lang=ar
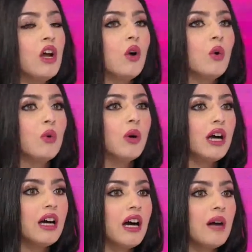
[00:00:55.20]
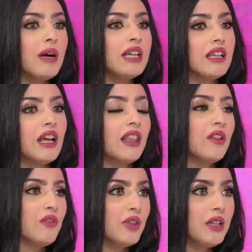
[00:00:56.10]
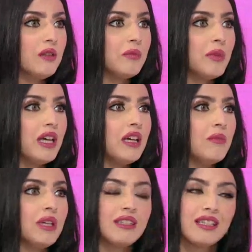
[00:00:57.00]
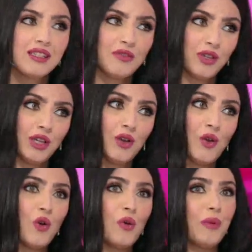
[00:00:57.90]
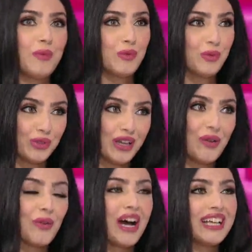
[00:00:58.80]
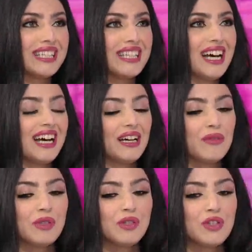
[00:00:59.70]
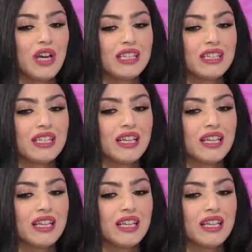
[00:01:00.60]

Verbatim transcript: وامانه هذا الفيلم معتزه فيه ومبسوطة وحاسة بإنجاز